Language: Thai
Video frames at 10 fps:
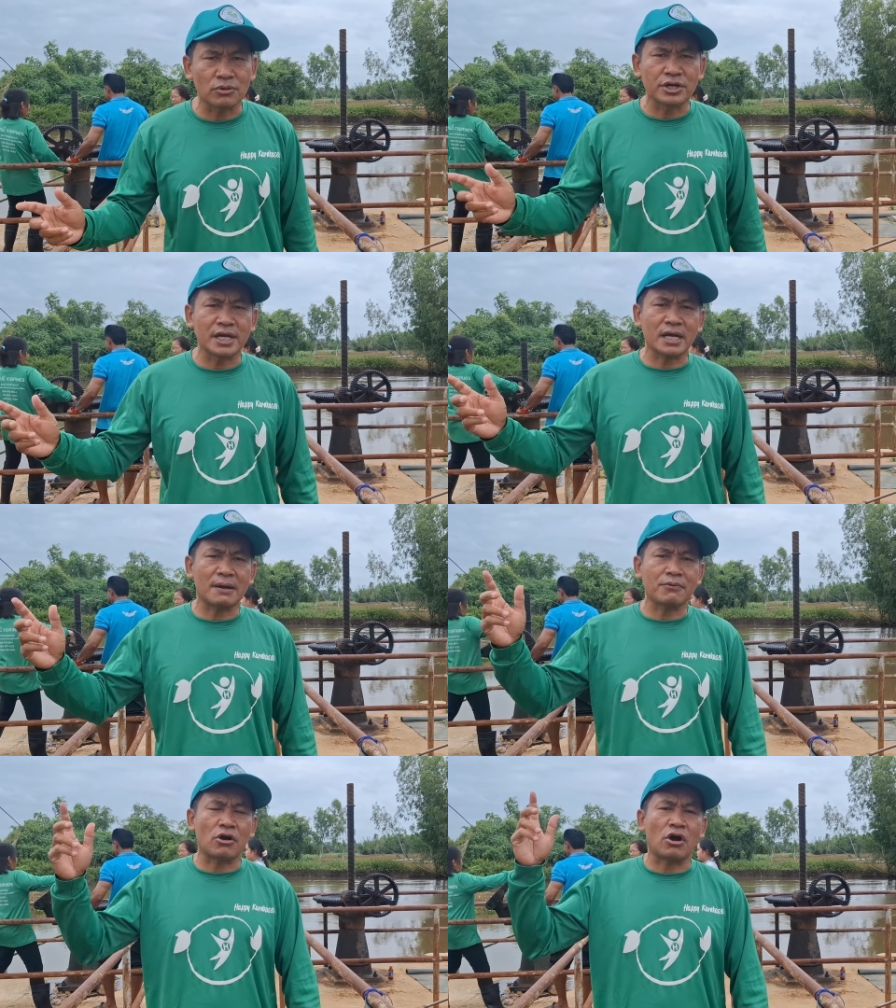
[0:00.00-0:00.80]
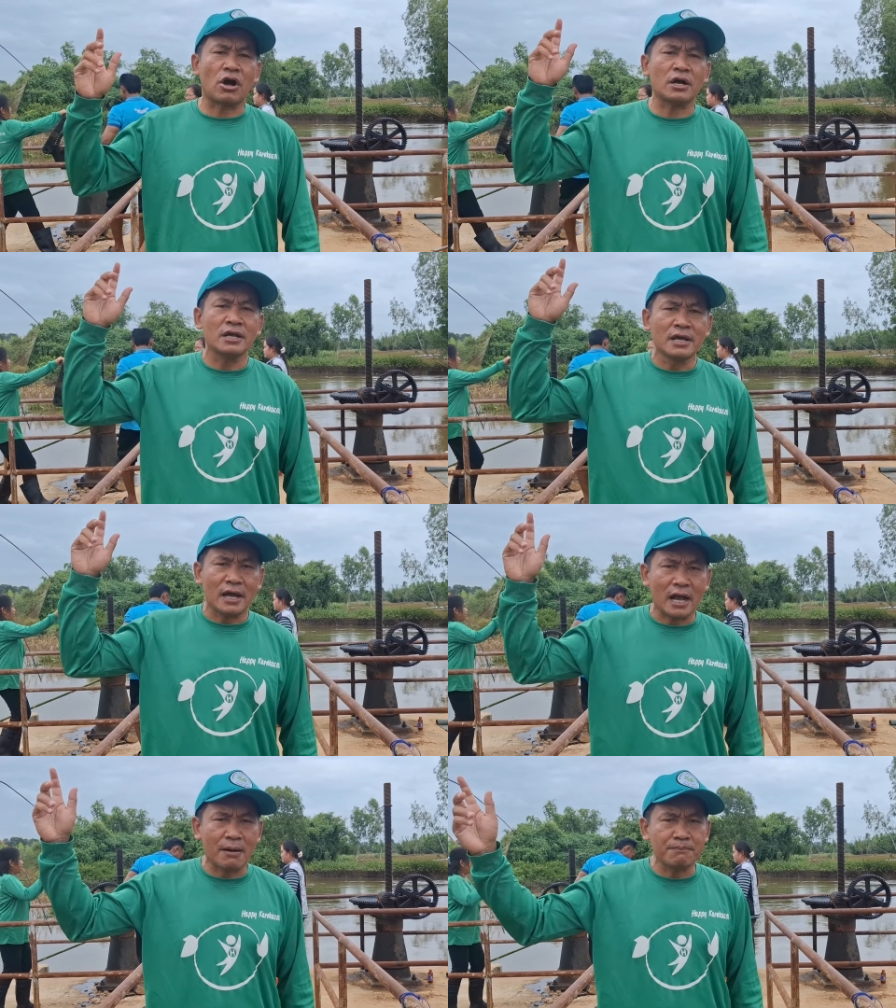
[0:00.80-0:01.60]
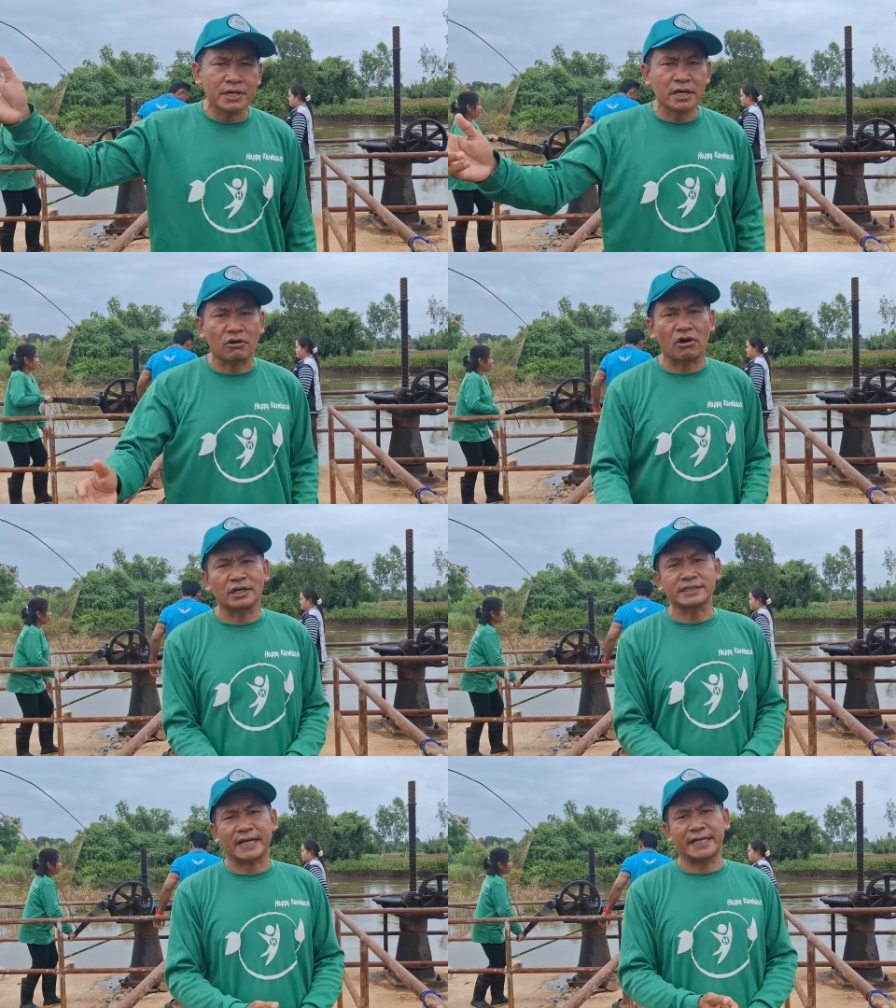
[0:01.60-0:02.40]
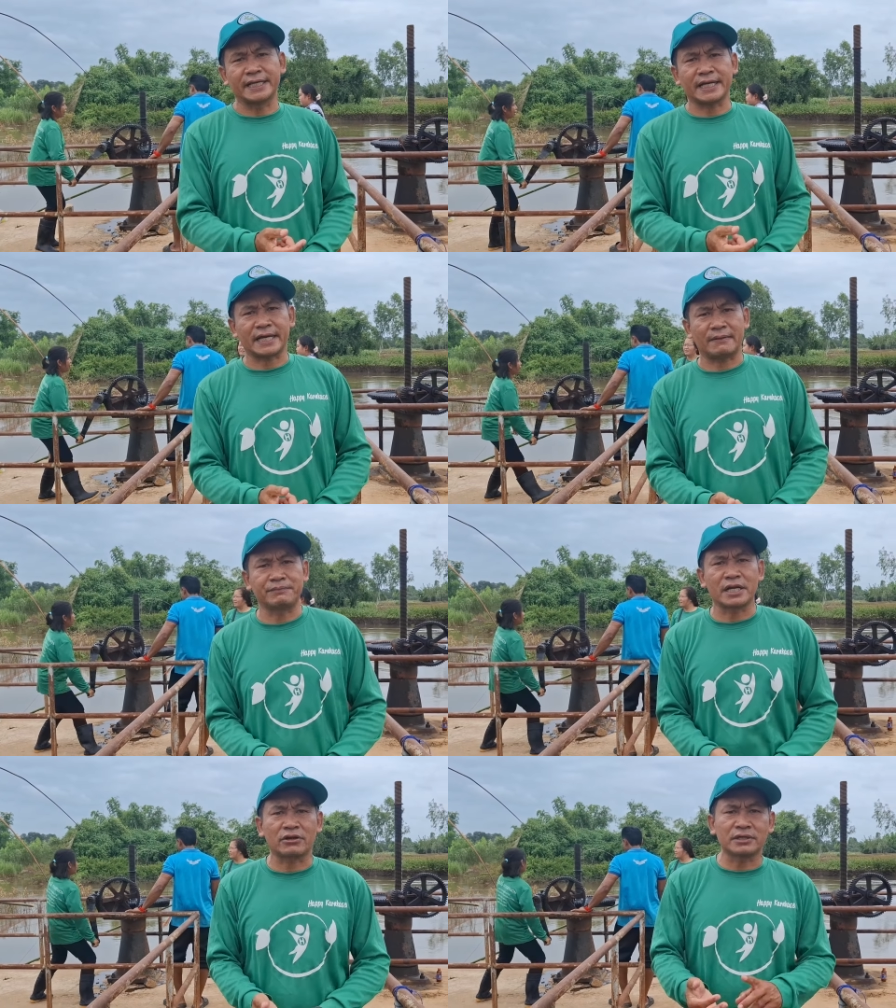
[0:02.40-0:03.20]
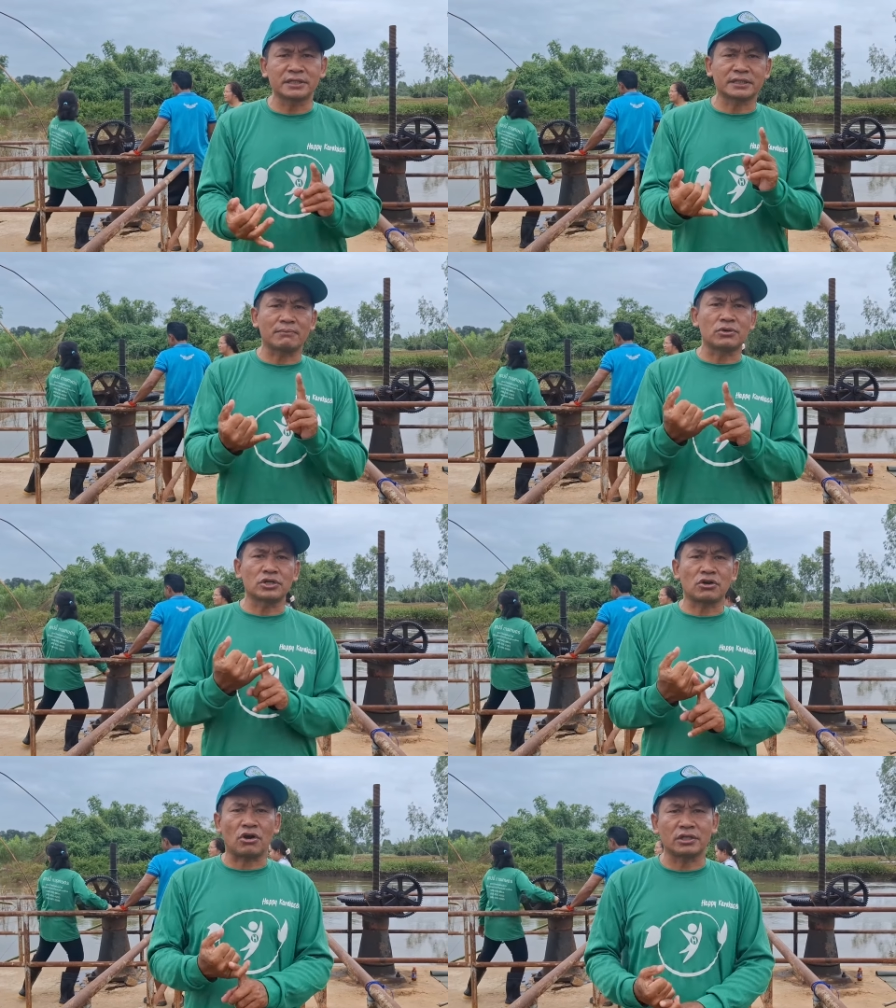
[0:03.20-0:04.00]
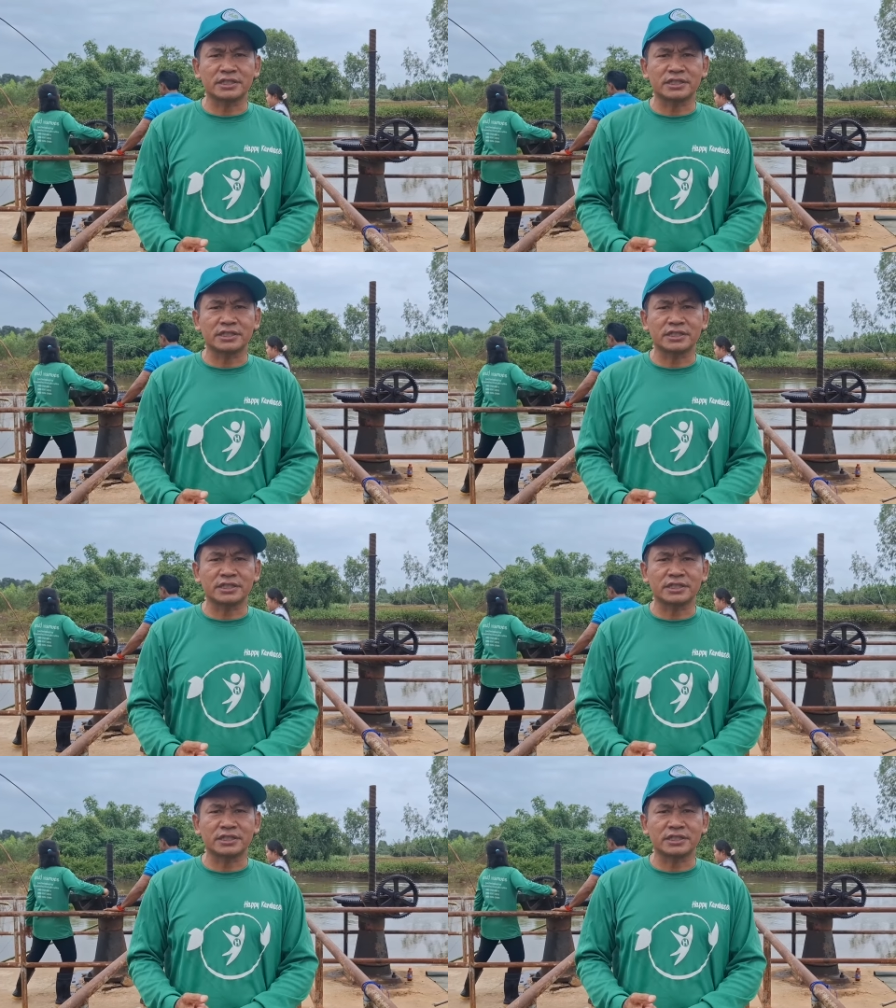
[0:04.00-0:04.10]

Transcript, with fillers: บลนะครับของอำเภอคลองชัยนะครับนั่นก็คือตำบลคลอง